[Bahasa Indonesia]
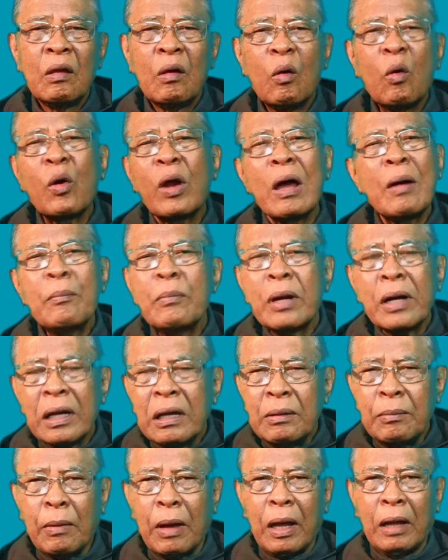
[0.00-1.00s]
Orang
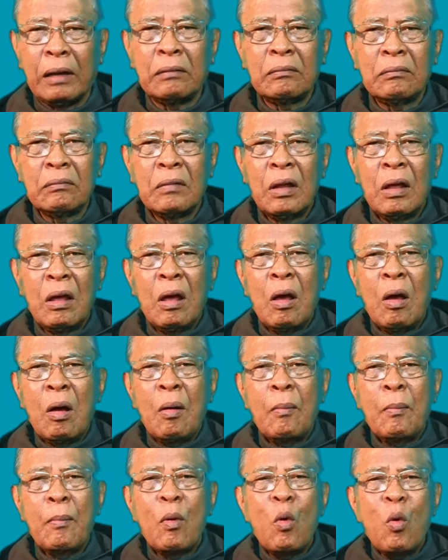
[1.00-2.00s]
beriman
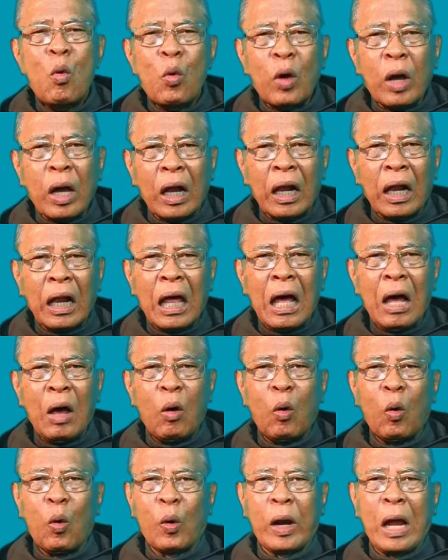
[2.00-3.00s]

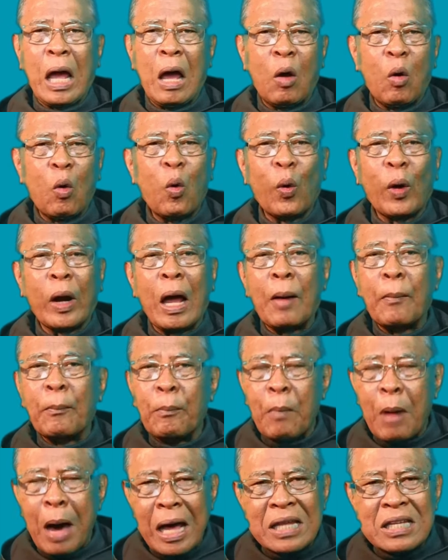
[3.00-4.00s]
bukanlah orang-orang
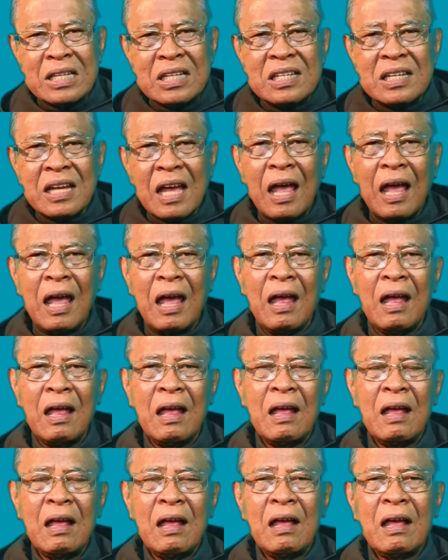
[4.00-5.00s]
manja
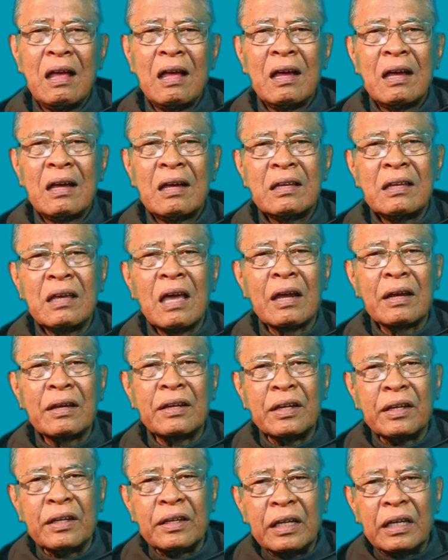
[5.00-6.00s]
yang
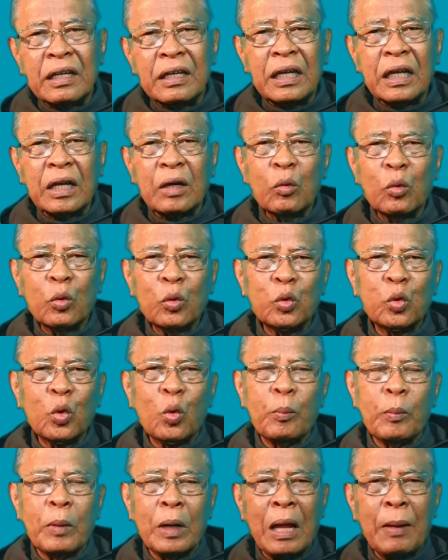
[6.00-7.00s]
dididik
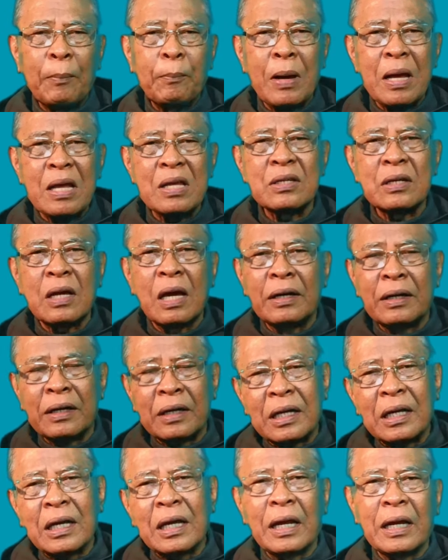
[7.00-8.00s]
untuk melepaskan
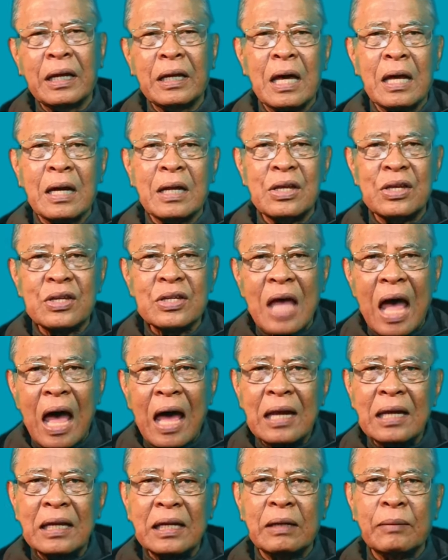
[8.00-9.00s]
diri dari
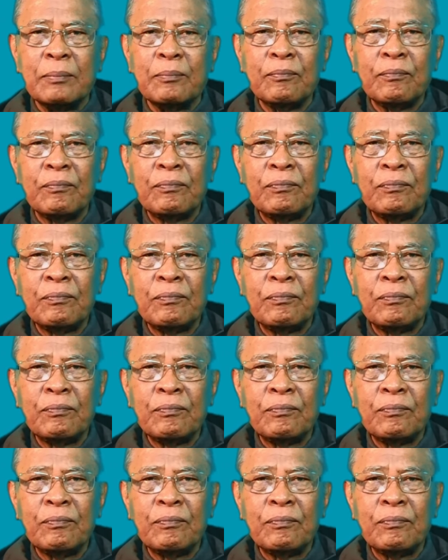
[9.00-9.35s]
salib,